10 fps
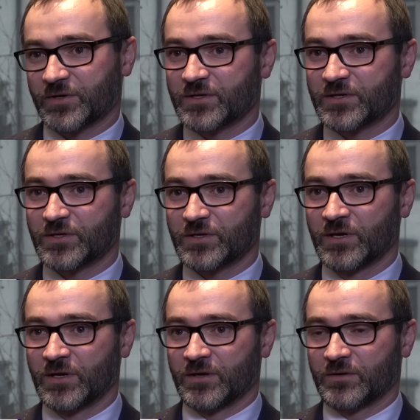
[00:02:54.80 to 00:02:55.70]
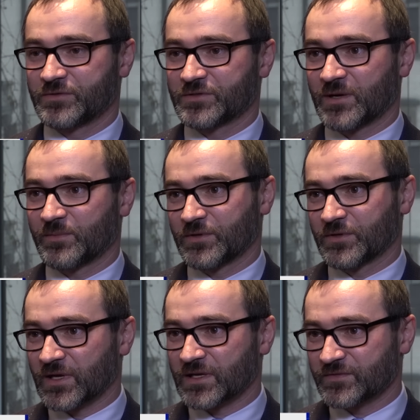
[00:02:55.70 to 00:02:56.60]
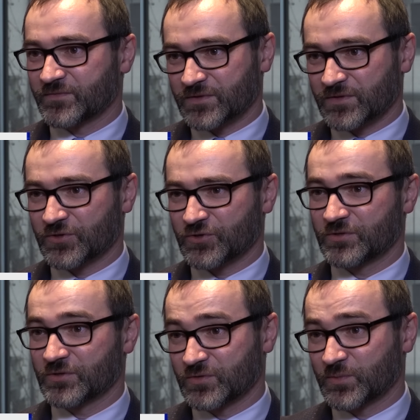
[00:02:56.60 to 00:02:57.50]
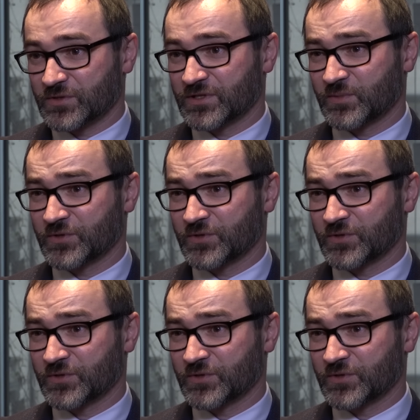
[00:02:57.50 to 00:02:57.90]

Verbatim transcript: jedyni udzielamy dotacji w wysokości do 100%